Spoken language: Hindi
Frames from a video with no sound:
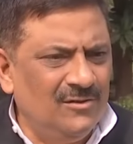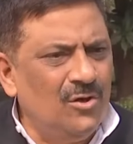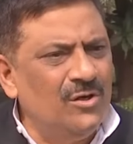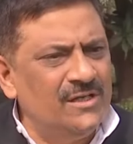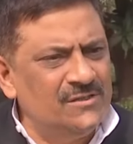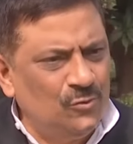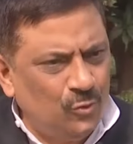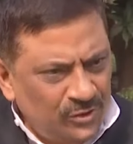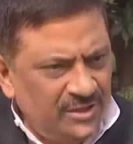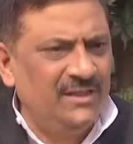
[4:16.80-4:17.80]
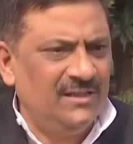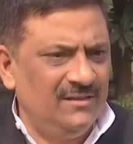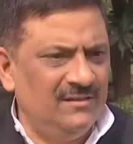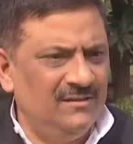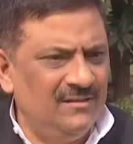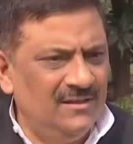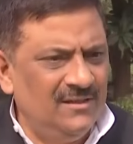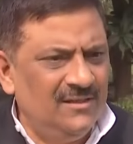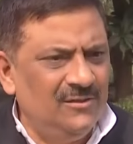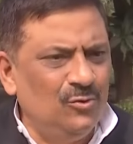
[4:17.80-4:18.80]
कांग्रेस खुद ही
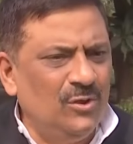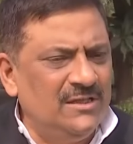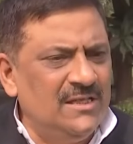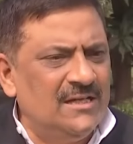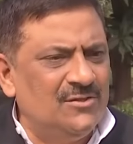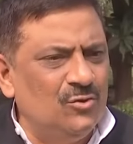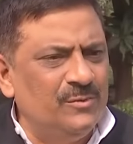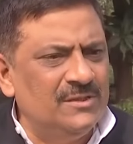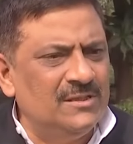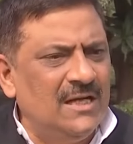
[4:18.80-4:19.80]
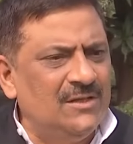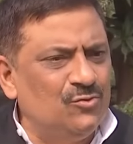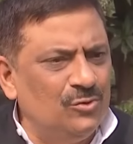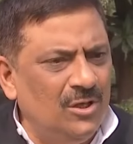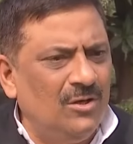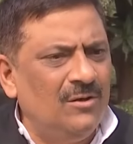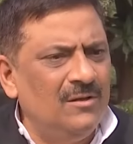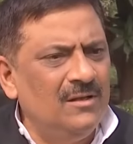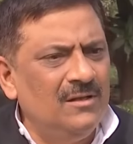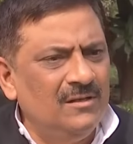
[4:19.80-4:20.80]
2024 का चुनाव
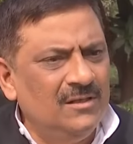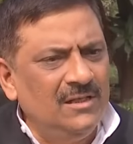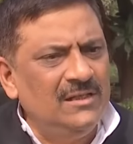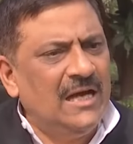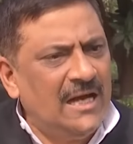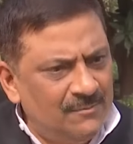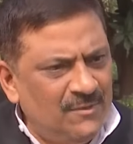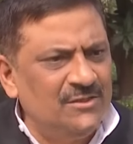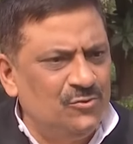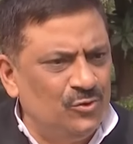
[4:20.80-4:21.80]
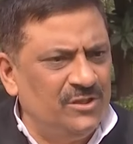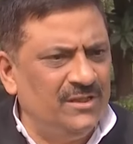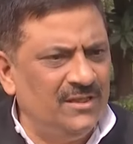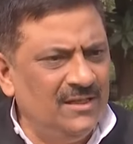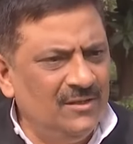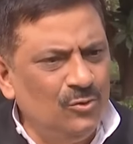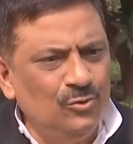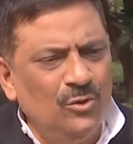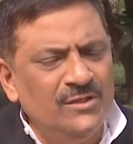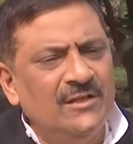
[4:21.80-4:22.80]
के लिए हार मान चुकी है वो
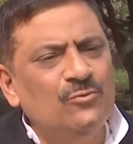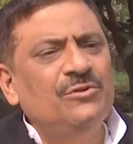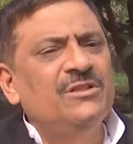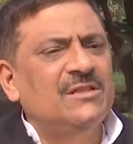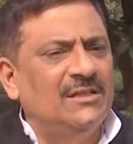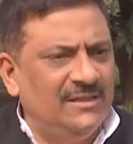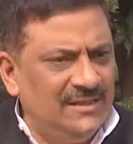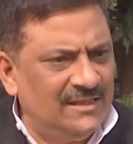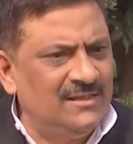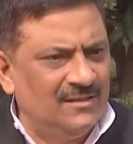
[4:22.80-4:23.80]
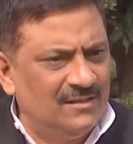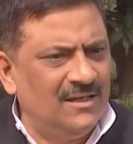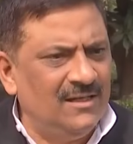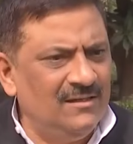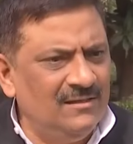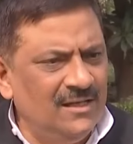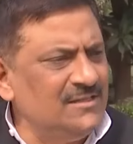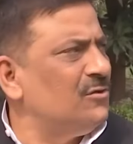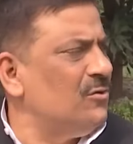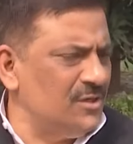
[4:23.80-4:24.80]
दो का तैयारी कर रहा है
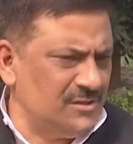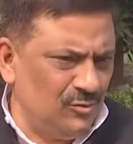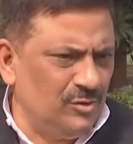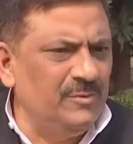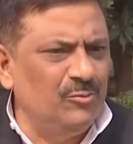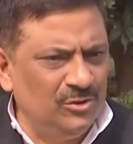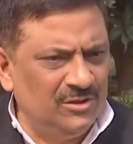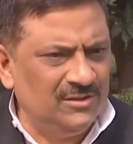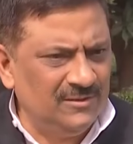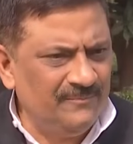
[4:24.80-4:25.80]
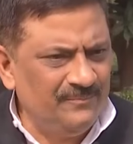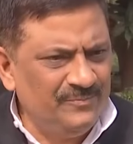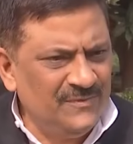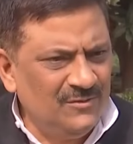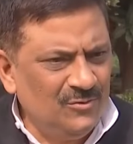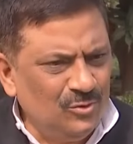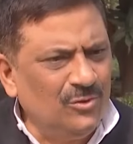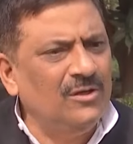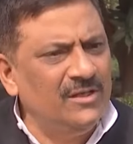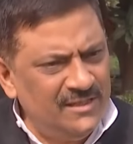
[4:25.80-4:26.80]
ऐसे कांग्रेस के लोग भी बोलते थे वो
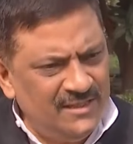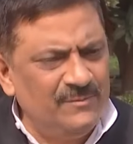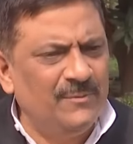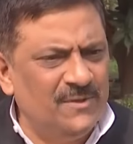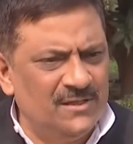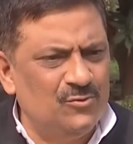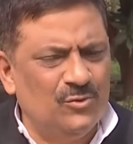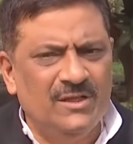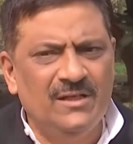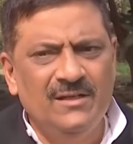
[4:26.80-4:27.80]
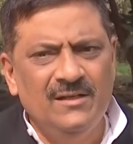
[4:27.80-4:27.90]
तो ऑलरेडी गिव अप कर चुका है